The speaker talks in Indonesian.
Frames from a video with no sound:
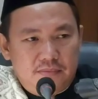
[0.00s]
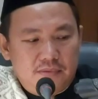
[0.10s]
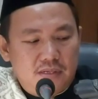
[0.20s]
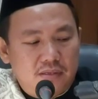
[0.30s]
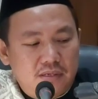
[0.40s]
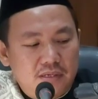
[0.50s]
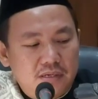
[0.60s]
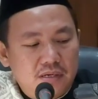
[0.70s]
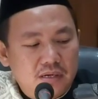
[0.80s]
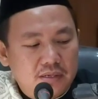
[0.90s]
Enggak
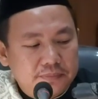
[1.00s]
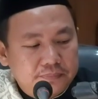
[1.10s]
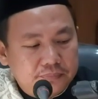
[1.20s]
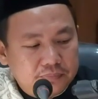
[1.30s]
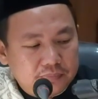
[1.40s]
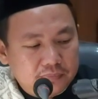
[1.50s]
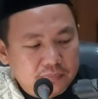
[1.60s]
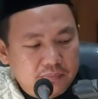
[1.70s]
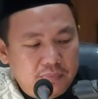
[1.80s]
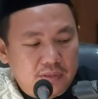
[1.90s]
terhingga.
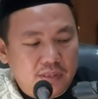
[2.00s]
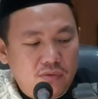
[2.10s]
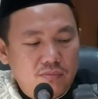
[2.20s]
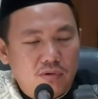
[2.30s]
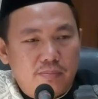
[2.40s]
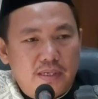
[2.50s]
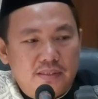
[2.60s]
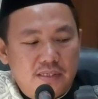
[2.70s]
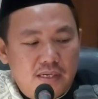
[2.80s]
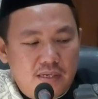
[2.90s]
Minta umur
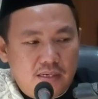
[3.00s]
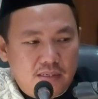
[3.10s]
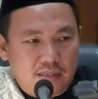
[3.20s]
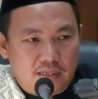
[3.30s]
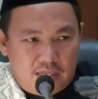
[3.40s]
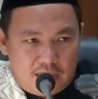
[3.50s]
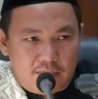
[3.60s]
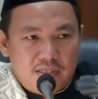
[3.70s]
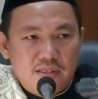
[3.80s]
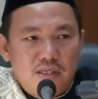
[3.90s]
panjang, sekarang
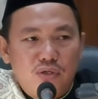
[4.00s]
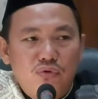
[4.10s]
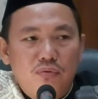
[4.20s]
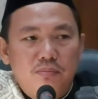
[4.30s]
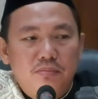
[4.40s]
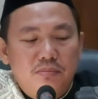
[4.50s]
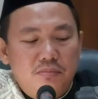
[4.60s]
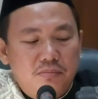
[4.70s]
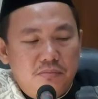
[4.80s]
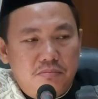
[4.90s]
masih hidup.
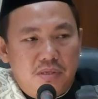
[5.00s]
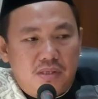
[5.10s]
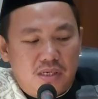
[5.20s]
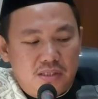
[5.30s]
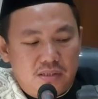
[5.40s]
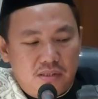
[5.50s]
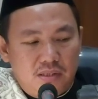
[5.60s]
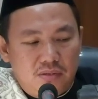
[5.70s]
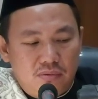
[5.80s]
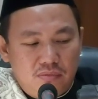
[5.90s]
Minta
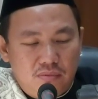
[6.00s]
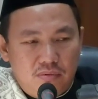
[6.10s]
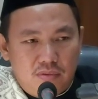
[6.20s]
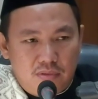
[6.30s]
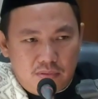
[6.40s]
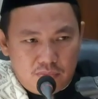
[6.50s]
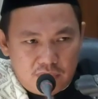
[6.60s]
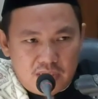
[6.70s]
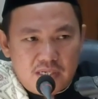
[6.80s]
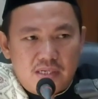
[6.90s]
istri dulu
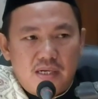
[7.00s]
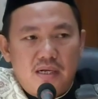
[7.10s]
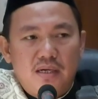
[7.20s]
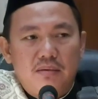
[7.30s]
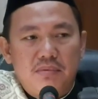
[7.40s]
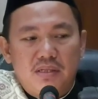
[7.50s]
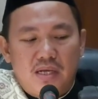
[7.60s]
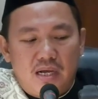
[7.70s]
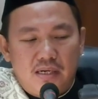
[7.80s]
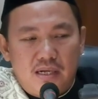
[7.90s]
udah nikah
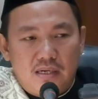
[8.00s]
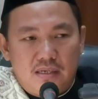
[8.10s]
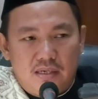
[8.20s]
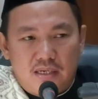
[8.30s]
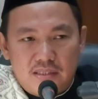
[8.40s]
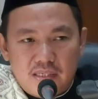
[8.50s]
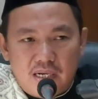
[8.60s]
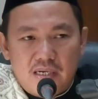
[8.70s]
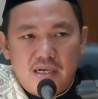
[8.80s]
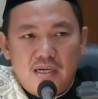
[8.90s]
minta anak dikasih
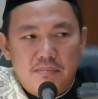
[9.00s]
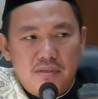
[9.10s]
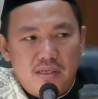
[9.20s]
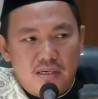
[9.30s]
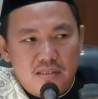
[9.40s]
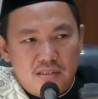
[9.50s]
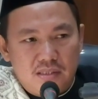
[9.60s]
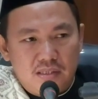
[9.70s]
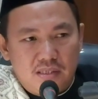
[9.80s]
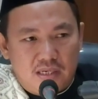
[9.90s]
anak minta
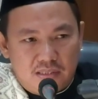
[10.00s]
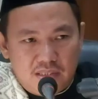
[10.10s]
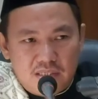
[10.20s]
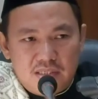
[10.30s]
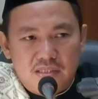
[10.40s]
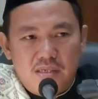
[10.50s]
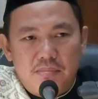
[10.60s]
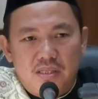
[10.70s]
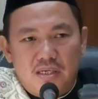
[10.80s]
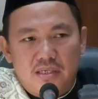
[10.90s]
rezeki kasih rezeki
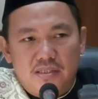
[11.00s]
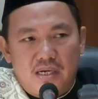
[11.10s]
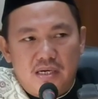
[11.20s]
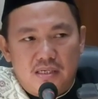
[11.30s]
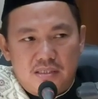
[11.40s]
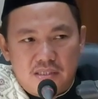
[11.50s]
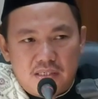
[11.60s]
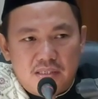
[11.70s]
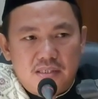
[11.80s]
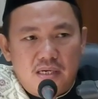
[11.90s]
minta kerjaan kasih
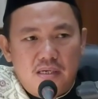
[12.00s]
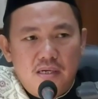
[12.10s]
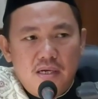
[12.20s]
kerjaan